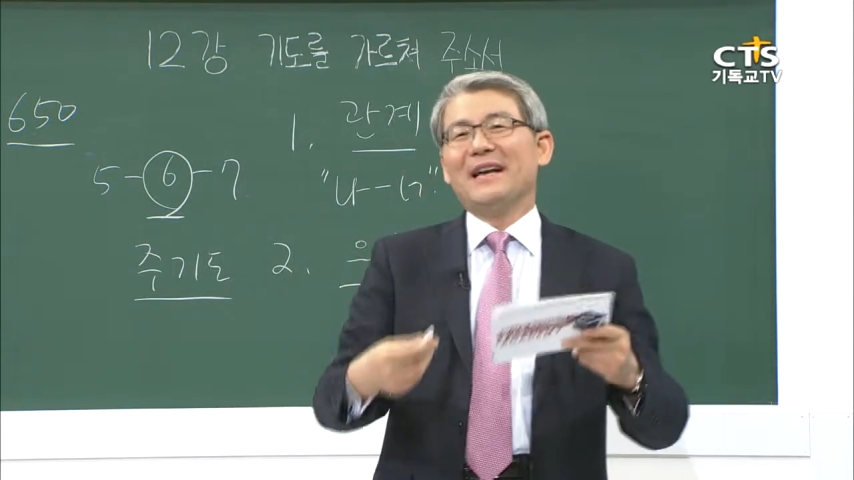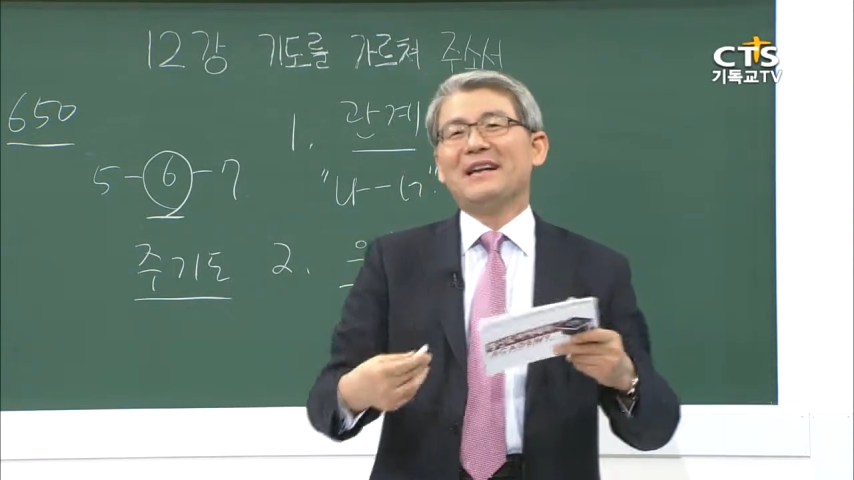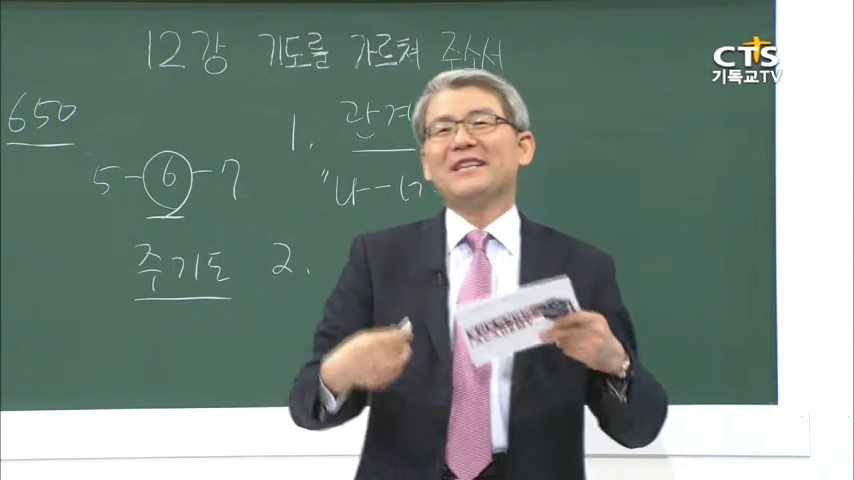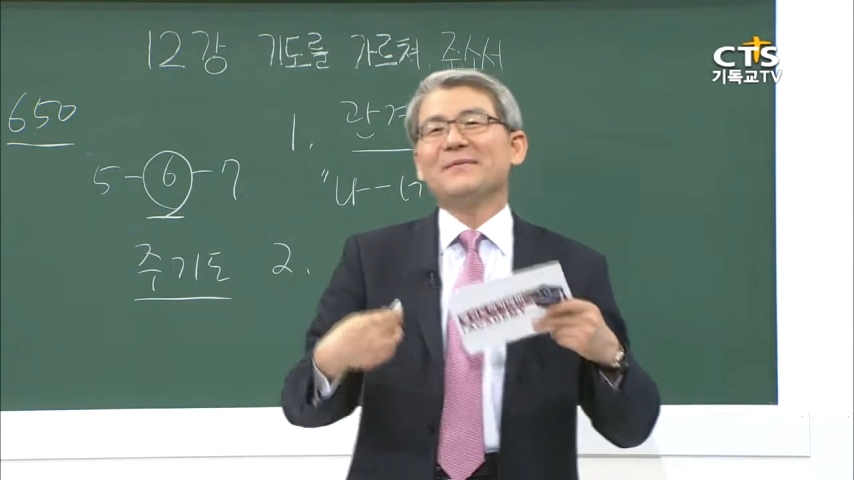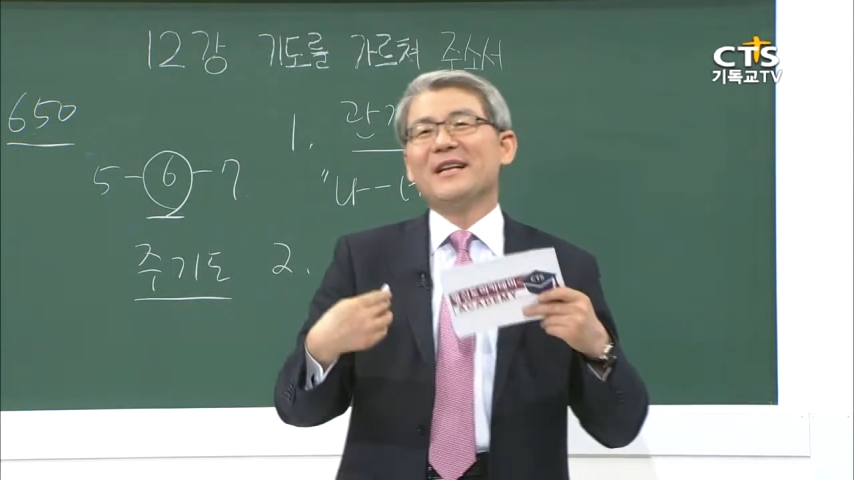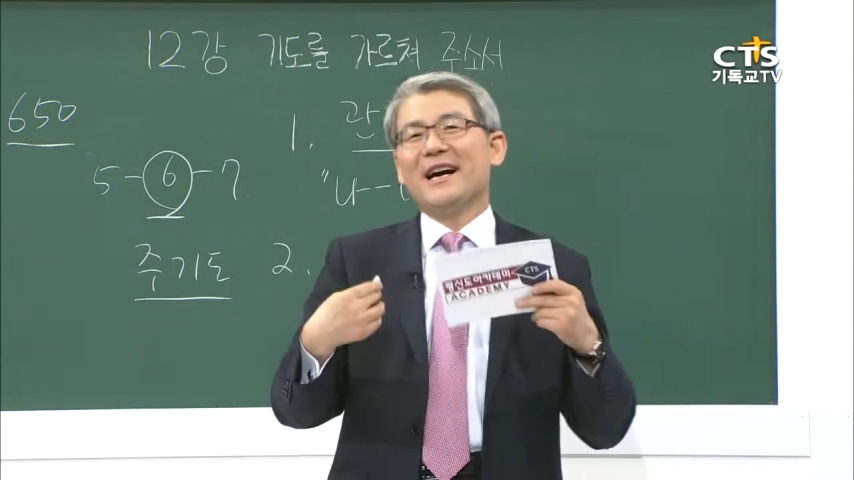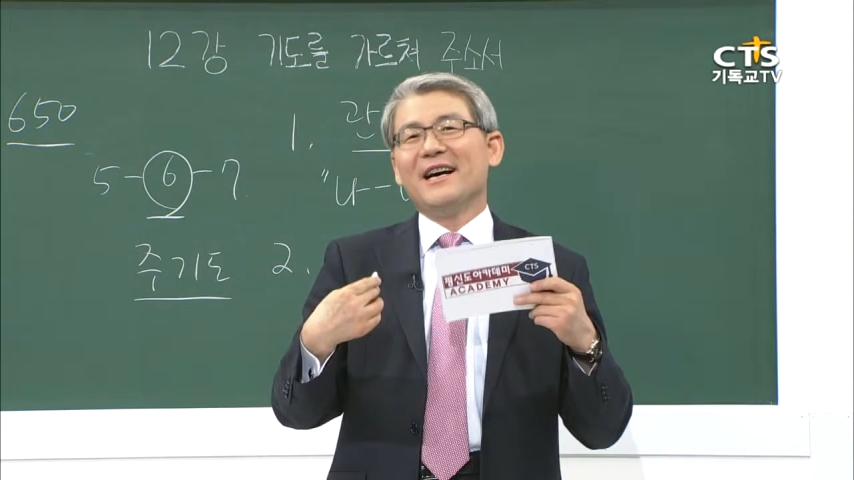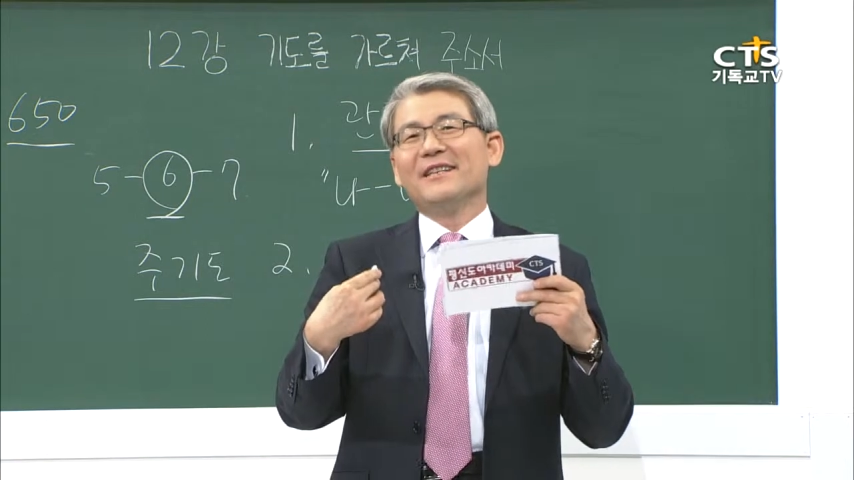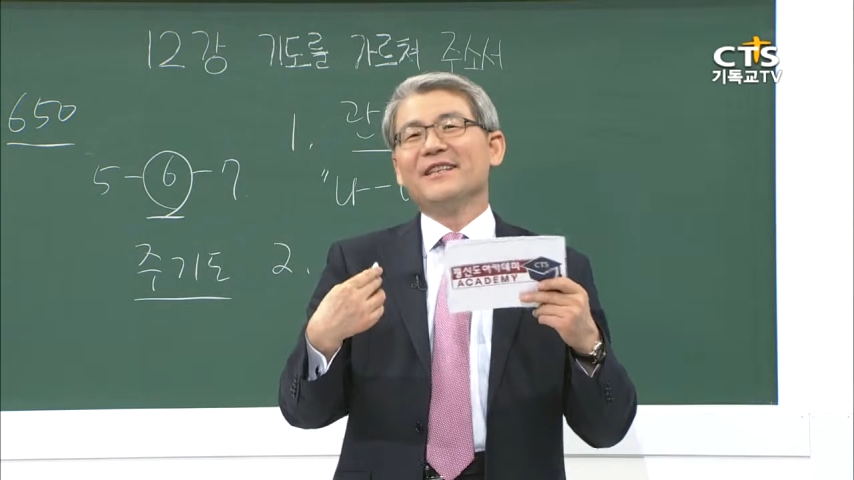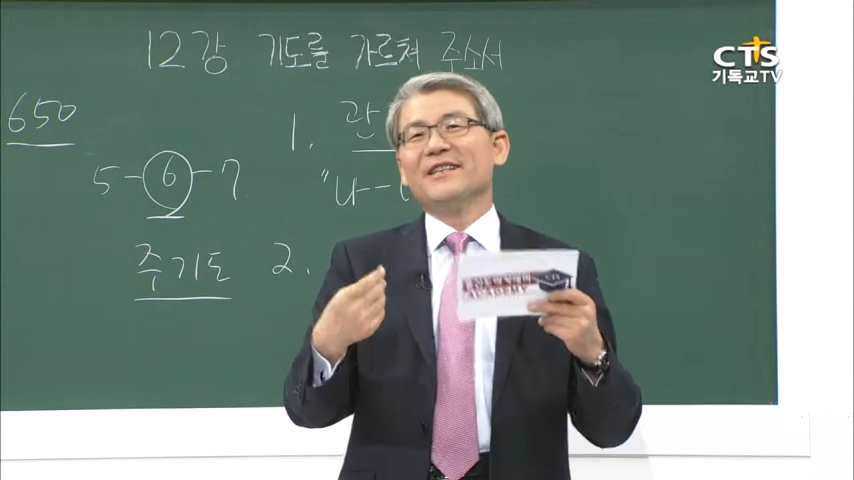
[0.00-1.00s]
하나님을
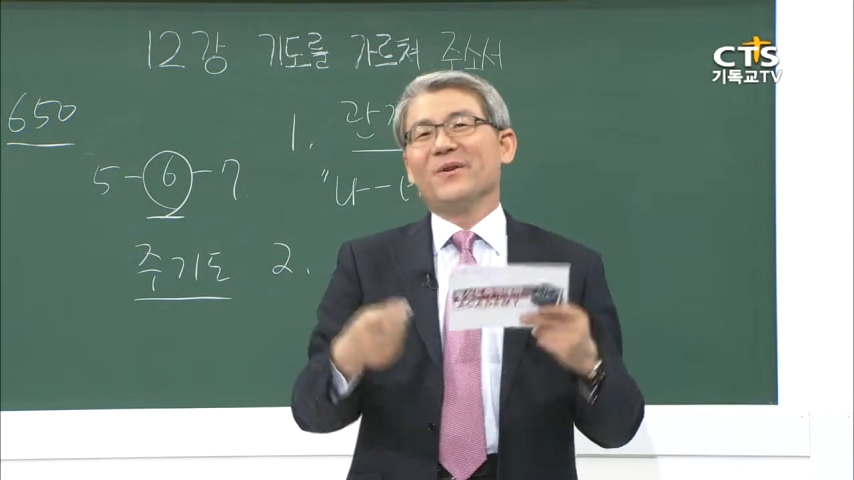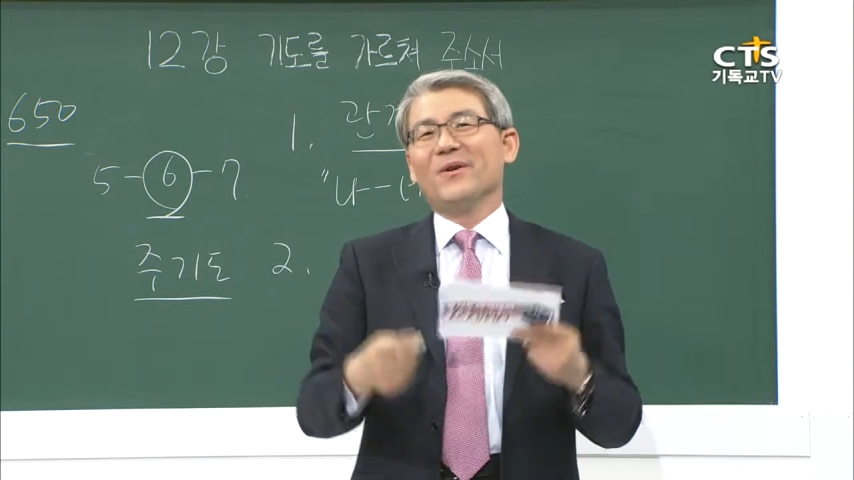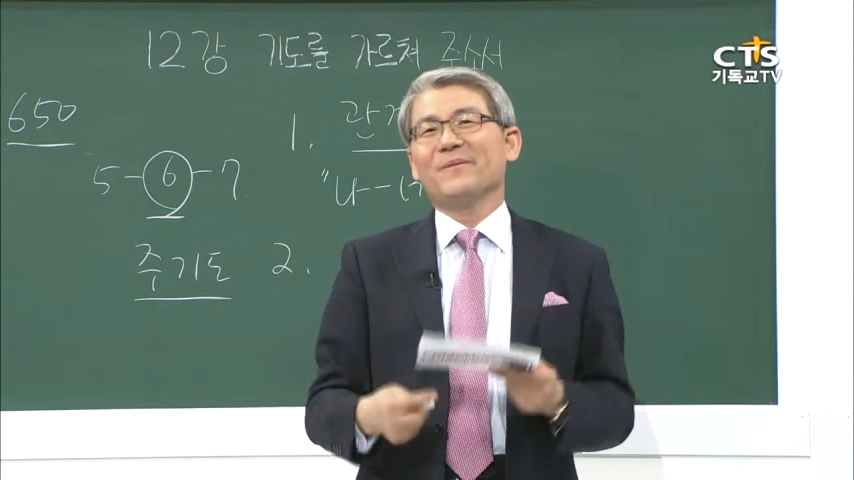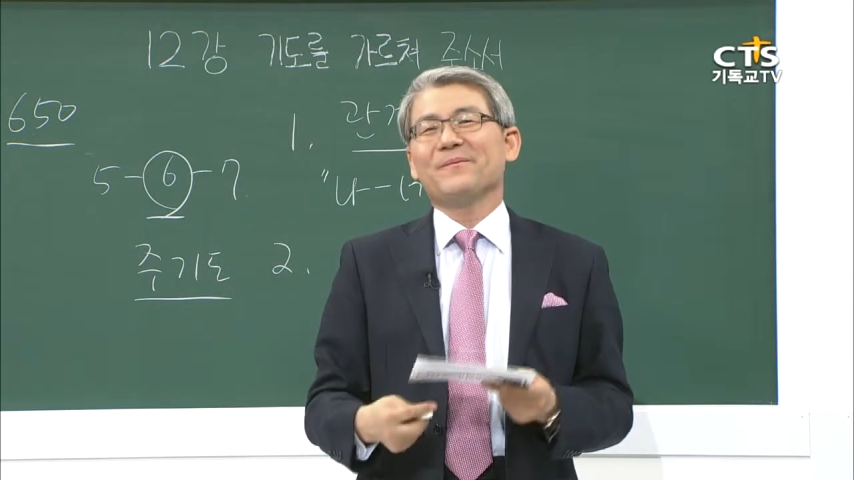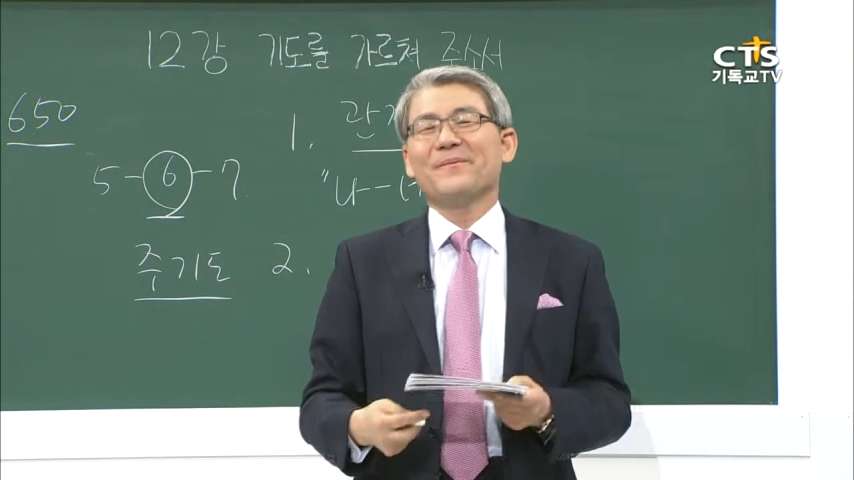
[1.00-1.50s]
향한 의도.